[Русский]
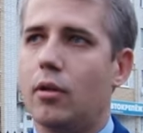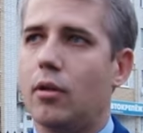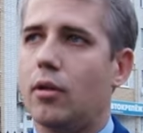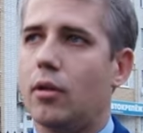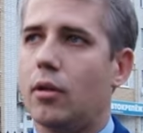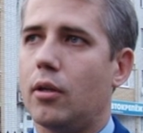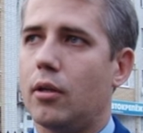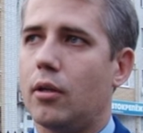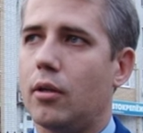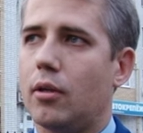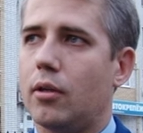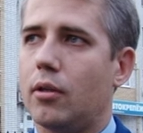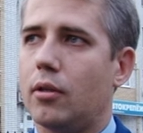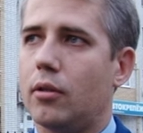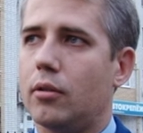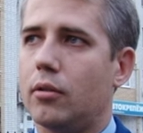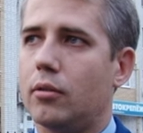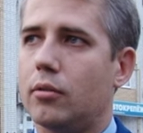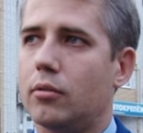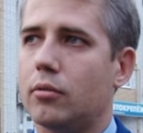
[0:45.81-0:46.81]

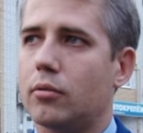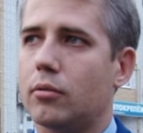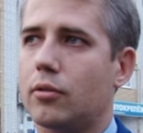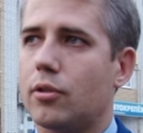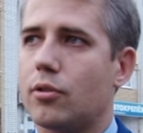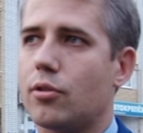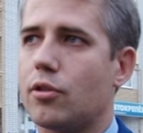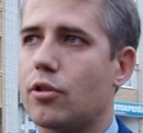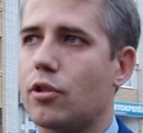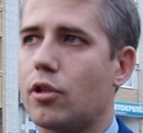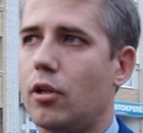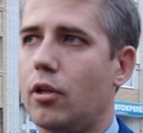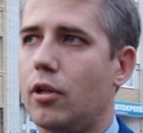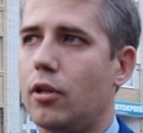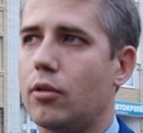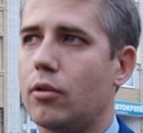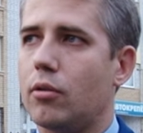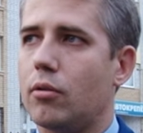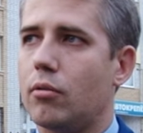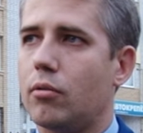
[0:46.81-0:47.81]
А, к
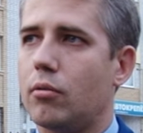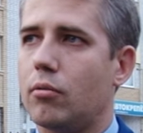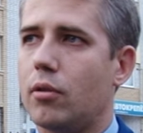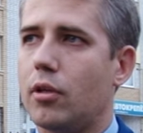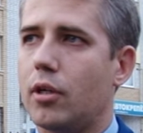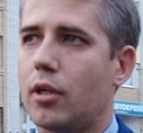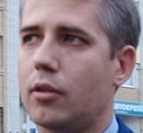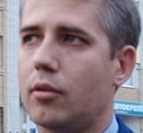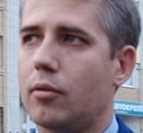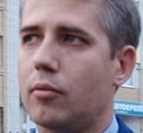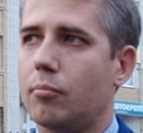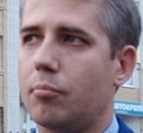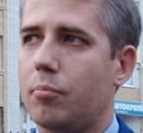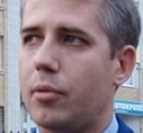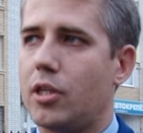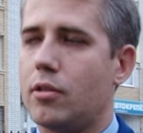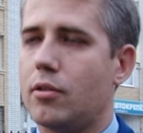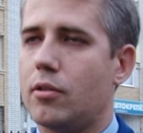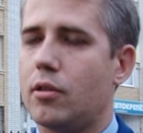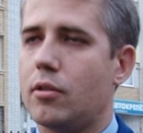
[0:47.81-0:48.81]
сожалению, ряд
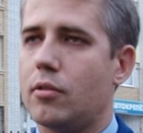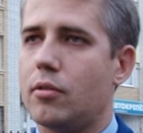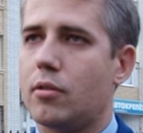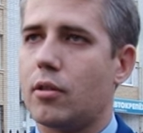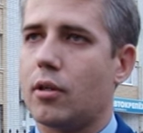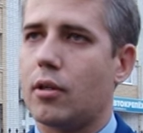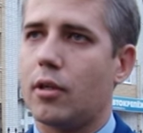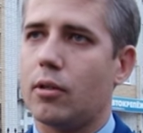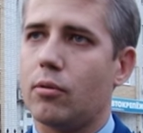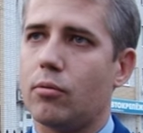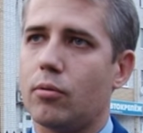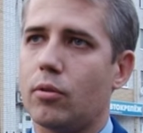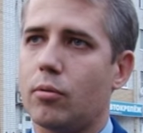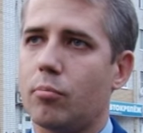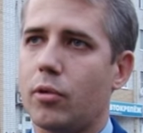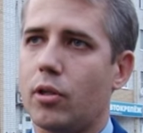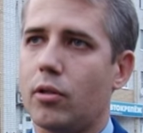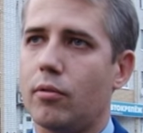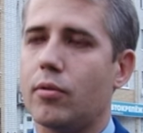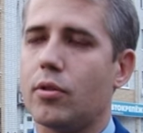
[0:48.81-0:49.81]
позиций, которые
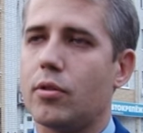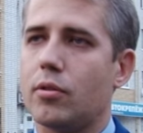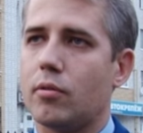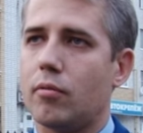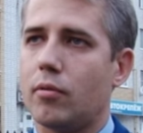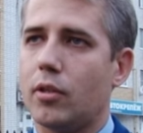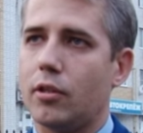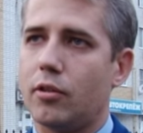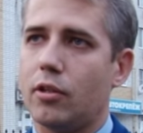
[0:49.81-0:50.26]
были выставлены,